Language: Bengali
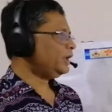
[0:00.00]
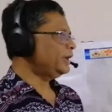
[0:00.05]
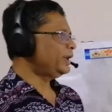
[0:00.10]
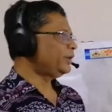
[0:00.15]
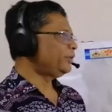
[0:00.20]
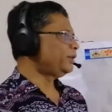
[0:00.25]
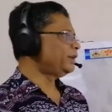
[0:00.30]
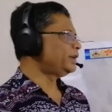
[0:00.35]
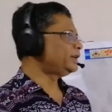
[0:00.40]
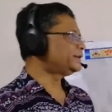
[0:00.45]

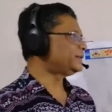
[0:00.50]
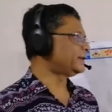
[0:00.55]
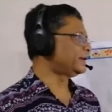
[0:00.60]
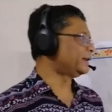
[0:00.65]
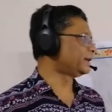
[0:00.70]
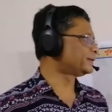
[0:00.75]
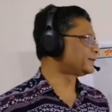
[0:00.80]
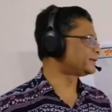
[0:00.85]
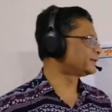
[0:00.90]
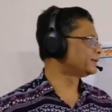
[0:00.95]
ইউনিট
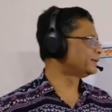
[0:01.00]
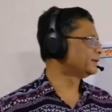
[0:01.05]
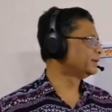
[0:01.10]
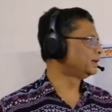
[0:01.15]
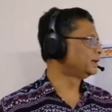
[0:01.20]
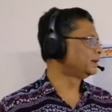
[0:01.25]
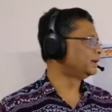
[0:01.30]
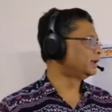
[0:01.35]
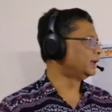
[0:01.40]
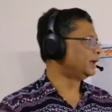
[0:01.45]
সিক্স
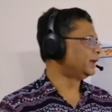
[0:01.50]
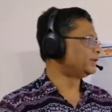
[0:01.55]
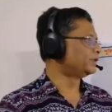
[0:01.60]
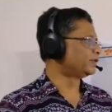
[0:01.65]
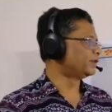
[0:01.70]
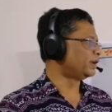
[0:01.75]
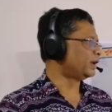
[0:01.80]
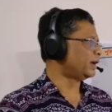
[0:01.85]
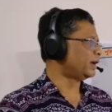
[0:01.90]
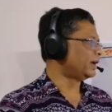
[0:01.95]

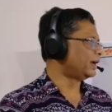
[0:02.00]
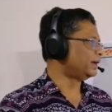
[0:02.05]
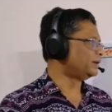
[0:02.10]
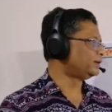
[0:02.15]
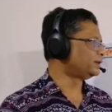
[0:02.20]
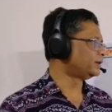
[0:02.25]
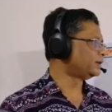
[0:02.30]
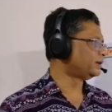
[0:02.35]
লেসন এইট